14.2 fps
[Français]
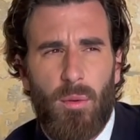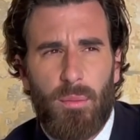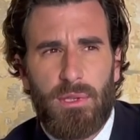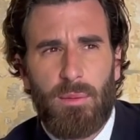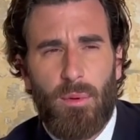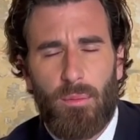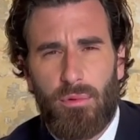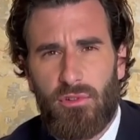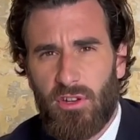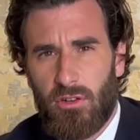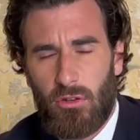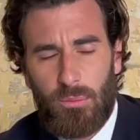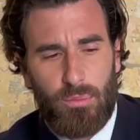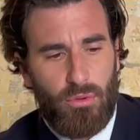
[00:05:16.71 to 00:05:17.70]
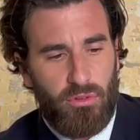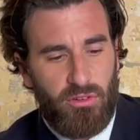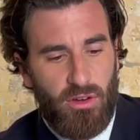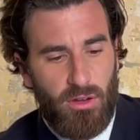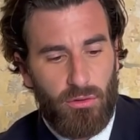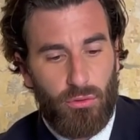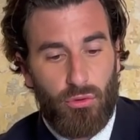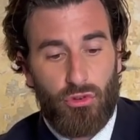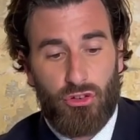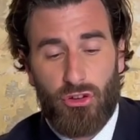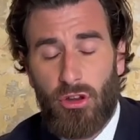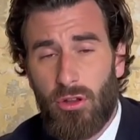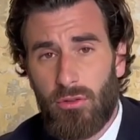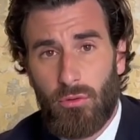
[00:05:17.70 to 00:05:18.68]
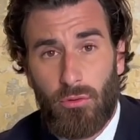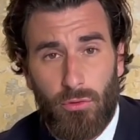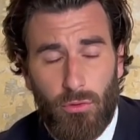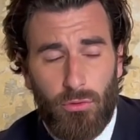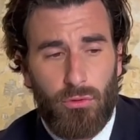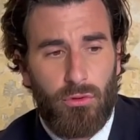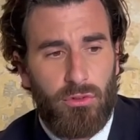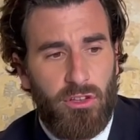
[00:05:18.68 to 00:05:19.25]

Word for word: ou un petit peu plus de 50% de jeunes, de,